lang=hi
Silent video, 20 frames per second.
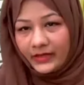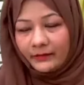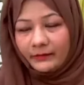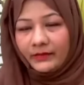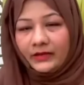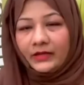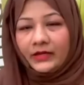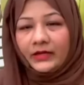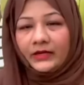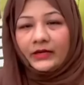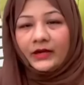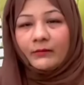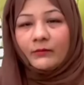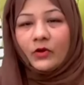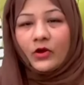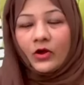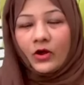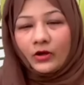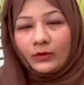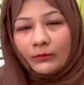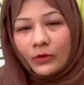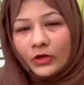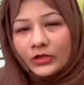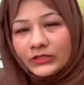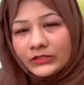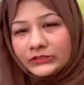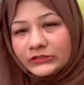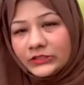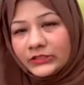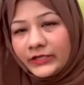हैं अपने घर का माहौल
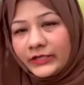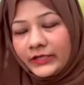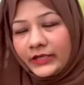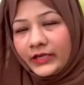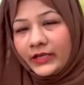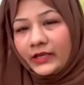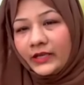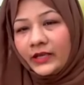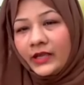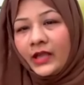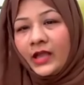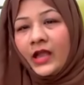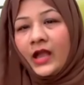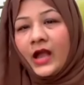बहुत अच्छा रखें